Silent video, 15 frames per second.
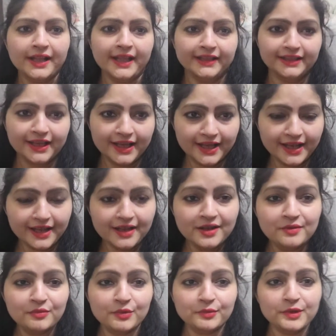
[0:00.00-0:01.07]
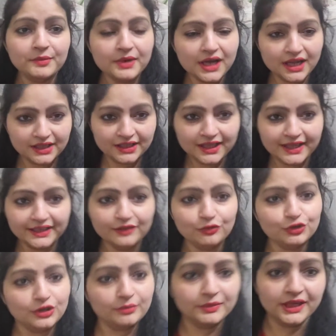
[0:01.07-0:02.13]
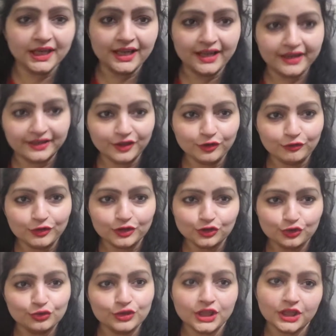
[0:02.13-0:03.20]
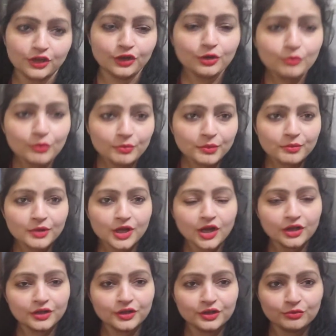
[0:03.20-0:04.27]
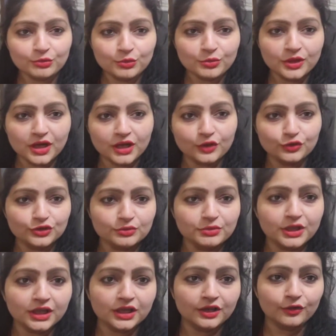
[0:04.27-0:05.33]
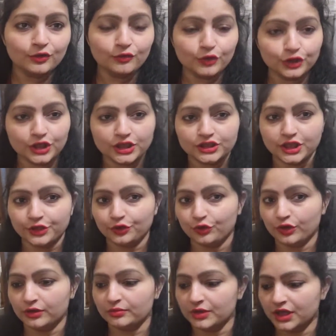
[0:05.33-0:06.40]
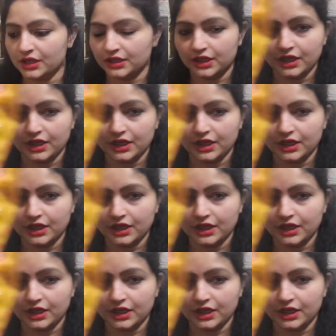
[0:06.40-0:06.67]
कहता है मम्मी मखाने लाई थी वो तो आपने खिलाया नहीं और वहाँ सुनते ही अरे मम्मी मखाने अरे मम्मी मखाने जब देखा ही वो कितना एक्साइटेड गया मखाने